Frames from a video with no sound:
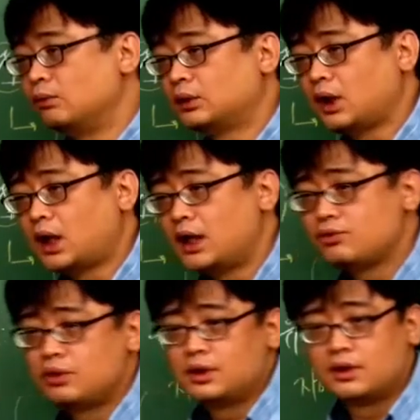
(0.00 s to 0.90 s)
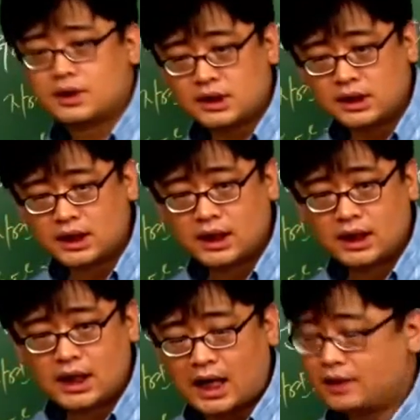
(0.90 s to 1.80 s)
아무 때나 할 수 있는 것이
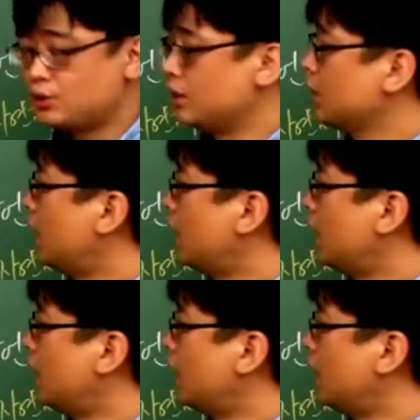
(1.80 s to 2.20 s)
아니죠. 이거